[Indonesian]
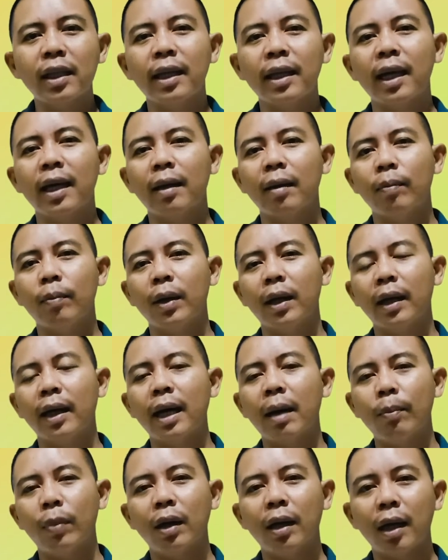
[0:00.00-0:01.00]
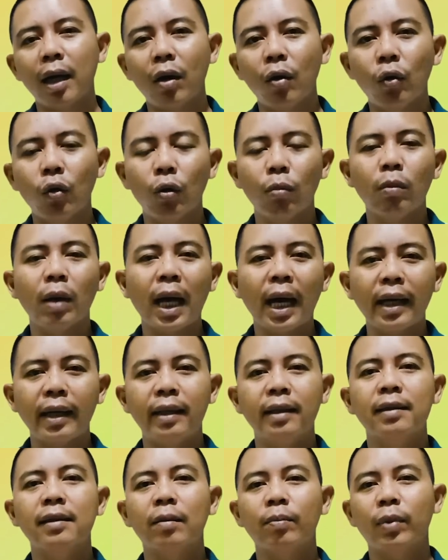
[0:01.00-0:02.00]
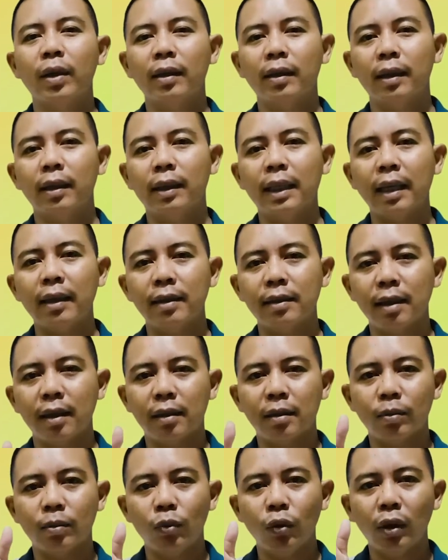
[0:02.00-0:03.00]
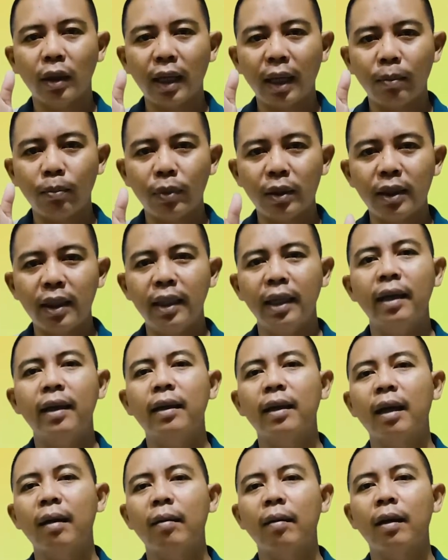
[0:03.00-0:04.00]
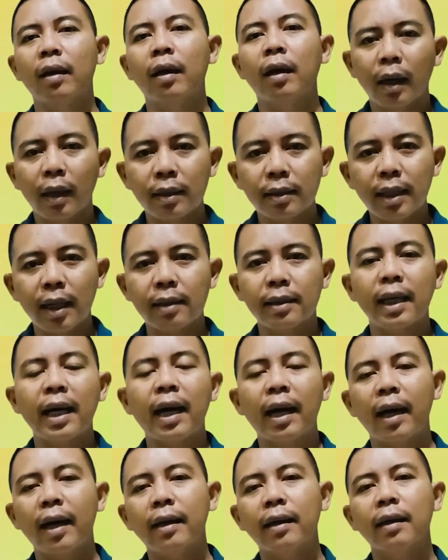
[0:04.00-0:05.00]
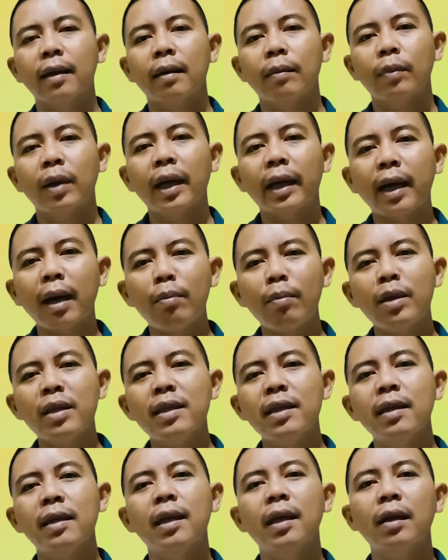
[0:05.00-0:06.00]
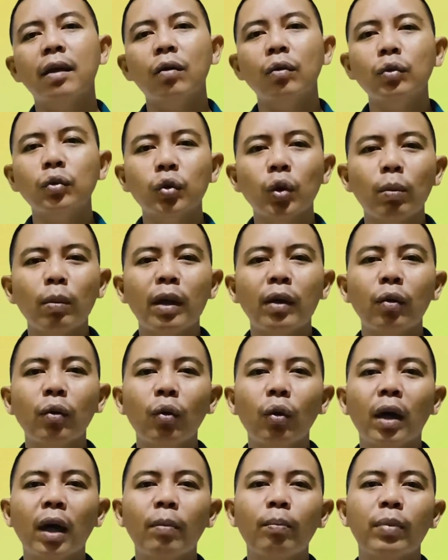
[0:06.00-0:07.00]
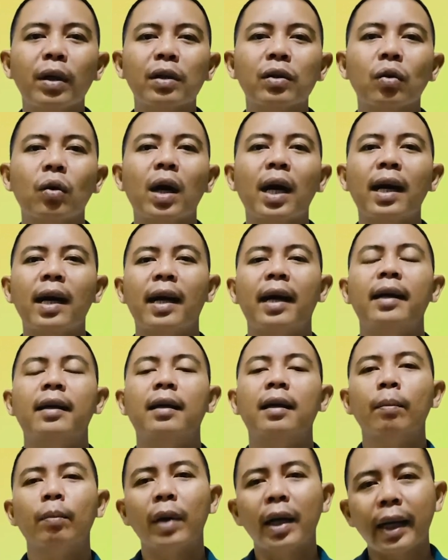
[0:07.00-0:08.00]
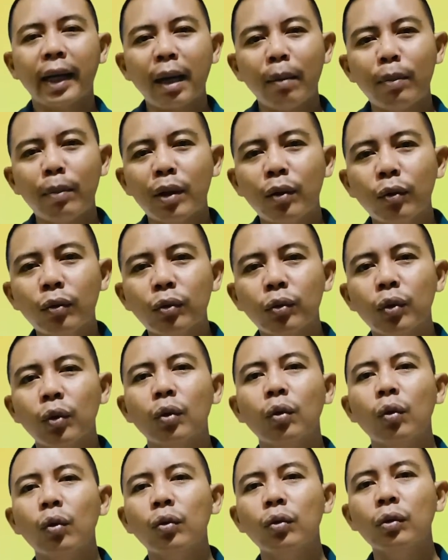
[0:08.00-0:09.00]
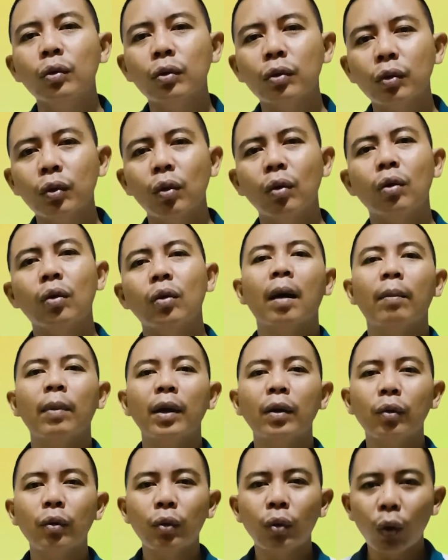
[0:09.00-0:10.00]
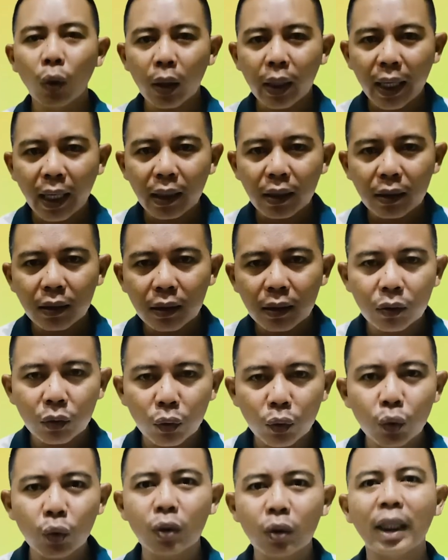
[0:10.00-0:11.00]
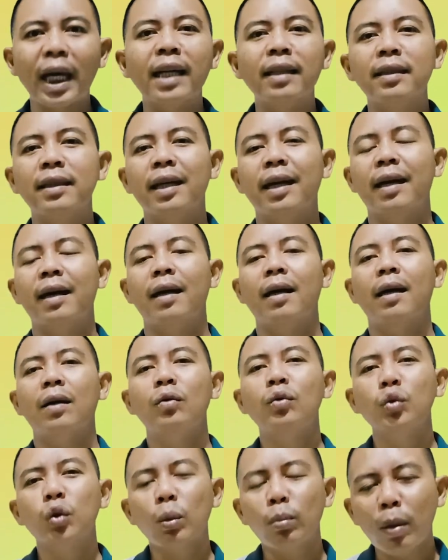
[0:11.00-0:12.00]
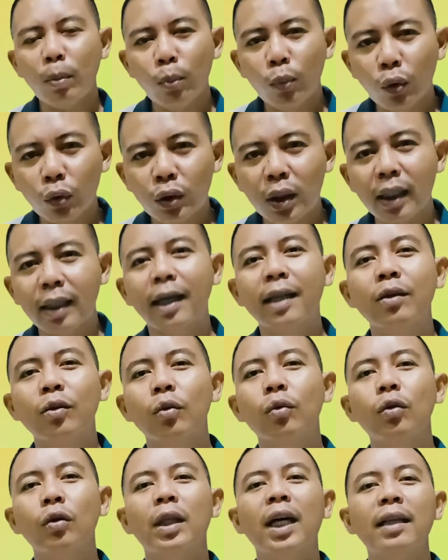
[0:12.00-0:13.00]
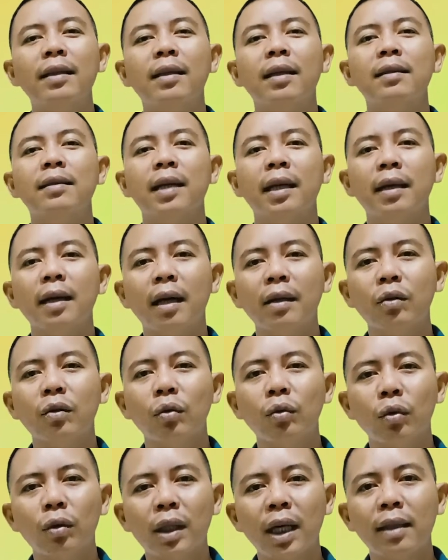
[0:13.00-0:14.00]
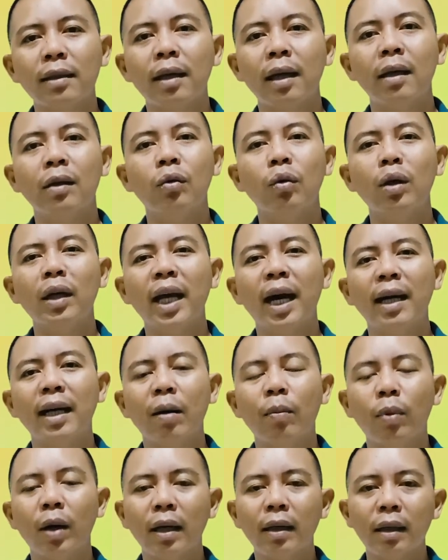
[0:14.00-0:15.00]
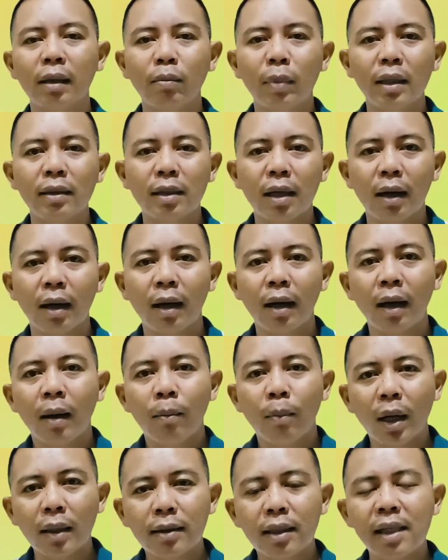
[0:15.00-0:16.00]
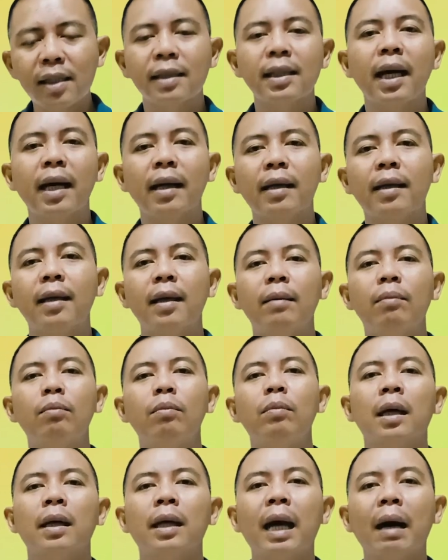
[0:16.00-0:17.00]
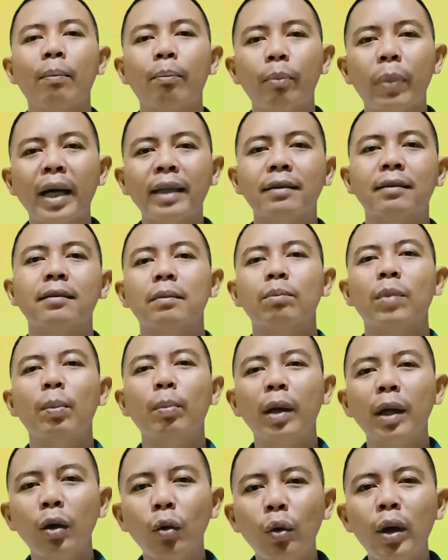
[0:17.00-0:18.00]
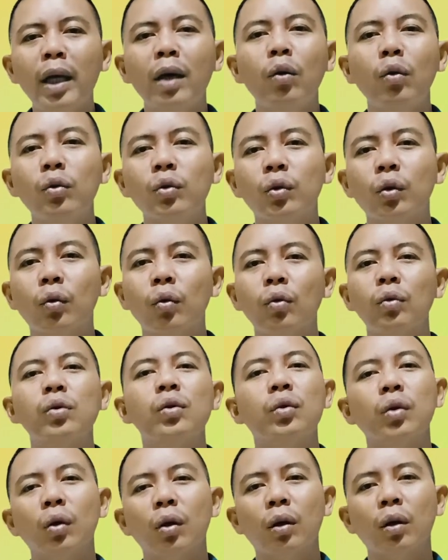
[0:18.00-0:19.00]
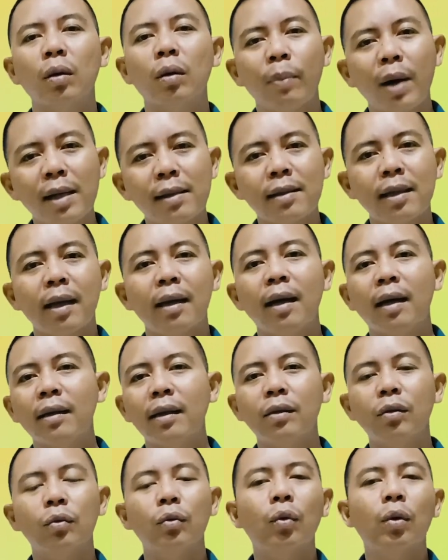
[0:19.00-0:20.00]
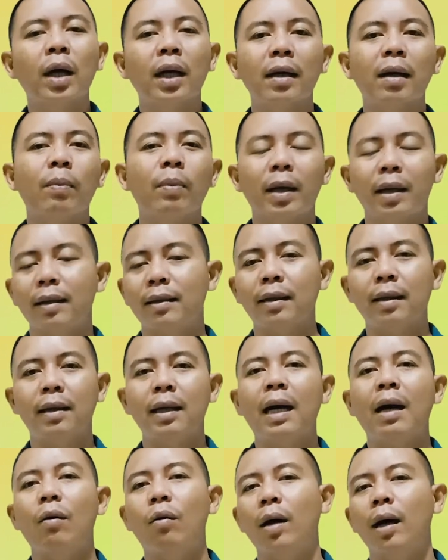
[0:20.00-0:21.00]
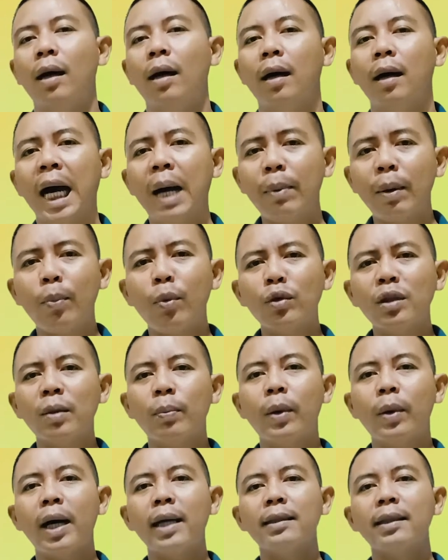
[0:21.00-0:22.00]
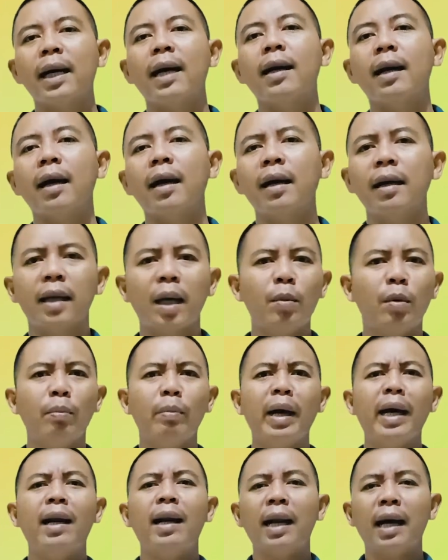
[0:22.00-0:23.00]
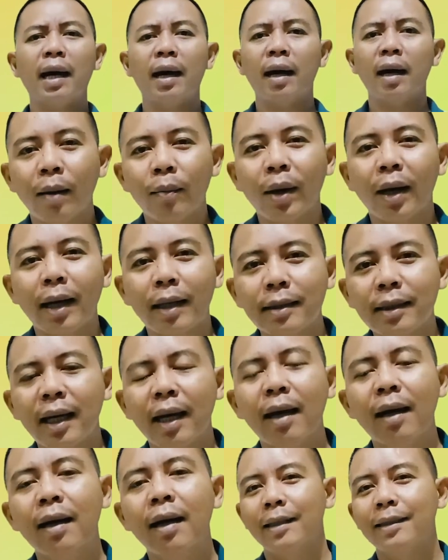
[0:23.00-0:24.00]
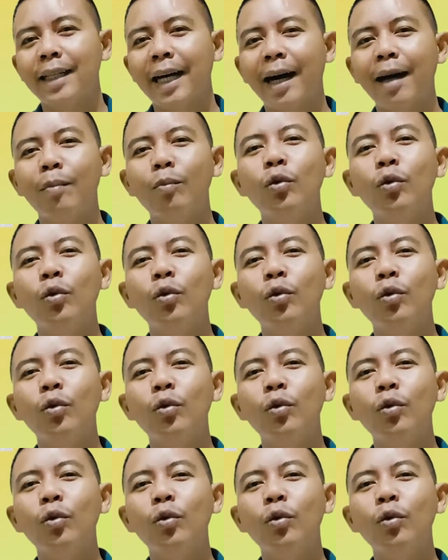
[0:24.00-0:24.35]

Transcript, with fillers: dari penegak-penegak hukum lain seperti tadi saya sebutkan penyidik dan kejaksaan, mereka menyidik untuk mendudukan persoalan. Mereka menuntut untuk mendudukkan tuntutannya, untuk membuktikan tuntutannya sehingga tuntutannya itu dihadapkan di meja majelis hakim dapat memenuhi unsur-unsur pasal yang dituduhkan kepada terdakwa. Apa fungsi pengacara? Yang membela. Makanya jangan